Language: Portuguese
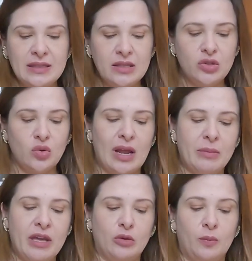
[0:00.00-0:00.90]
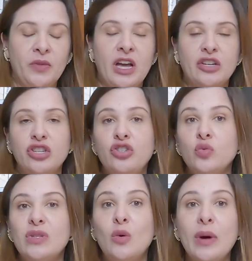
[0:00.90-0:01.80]
esse isolamento? A gente
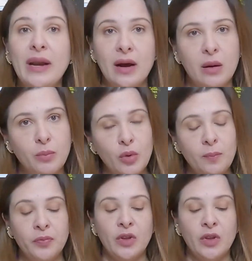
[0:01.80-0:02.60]
usa o grampo,